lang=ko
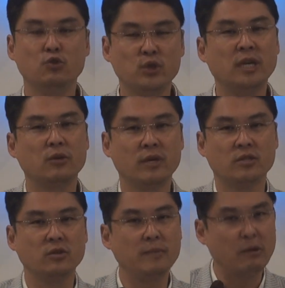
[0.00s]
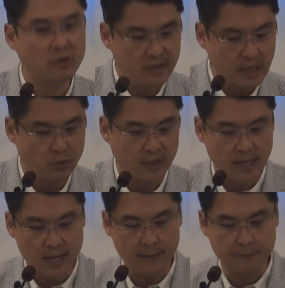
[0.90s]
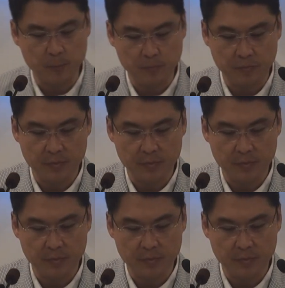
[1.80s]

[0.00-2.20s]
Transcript: 주일학교에서도 배웠던 내용인데